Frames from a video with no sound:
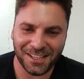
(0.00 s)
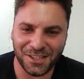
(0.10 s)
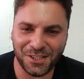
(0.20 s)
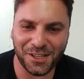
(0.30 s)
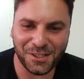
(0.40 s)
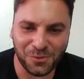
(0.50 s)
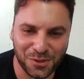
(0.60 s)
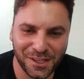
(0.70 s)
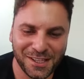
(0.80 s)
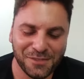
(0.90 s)
Интересно,
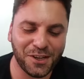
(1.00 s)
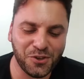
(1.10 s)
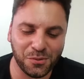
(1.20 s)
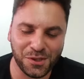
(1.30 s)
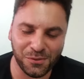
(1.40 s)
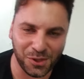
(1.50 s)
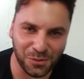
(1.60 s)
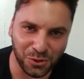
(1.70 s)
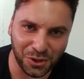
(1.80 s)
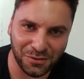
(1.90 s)
узнаете вы, о чем
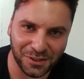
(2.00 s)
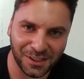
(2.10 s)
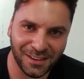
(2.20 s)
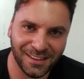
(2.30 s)
сегодня будет эфир?